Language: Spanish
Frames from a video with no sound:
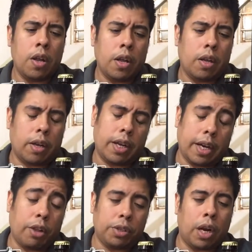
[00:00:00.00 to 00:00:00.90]

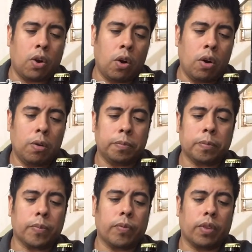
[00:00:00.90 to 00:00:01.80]
grados de alcohol,
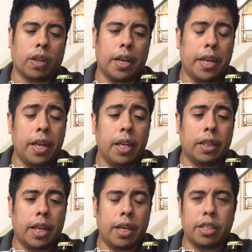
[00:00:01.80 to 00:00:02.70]
y
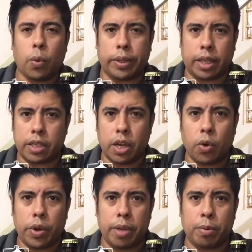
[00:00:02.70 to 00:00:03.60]
tiene
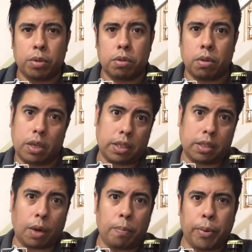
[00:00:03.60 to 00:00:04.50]
55 IBUs.
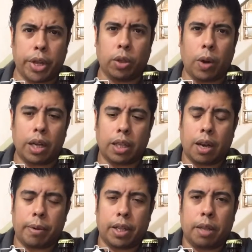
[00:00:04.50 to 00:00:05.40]
Está un poquito alta,
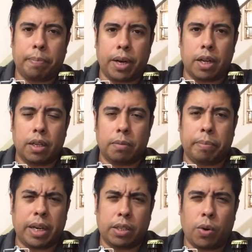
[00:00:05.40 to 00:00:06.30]
la verdad, para,
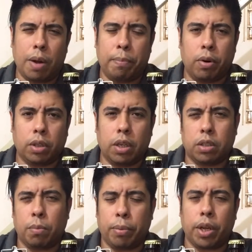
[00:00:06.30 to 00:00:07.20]
para ser una Porter.
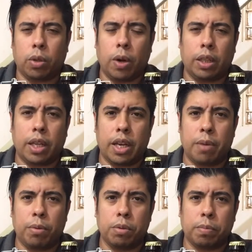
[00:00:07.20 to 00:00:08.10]
Está un poquito alta en
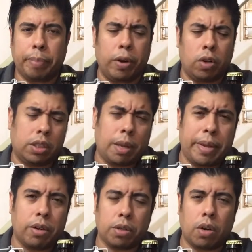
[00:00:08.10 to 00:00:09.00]
IBUs, pero está
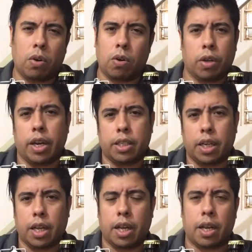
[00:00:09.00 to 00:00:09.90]
bien. O sea, no, no quiere
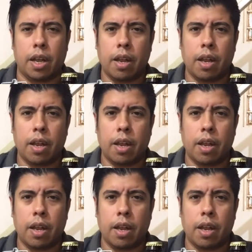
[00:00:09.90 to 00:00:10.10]
decir que,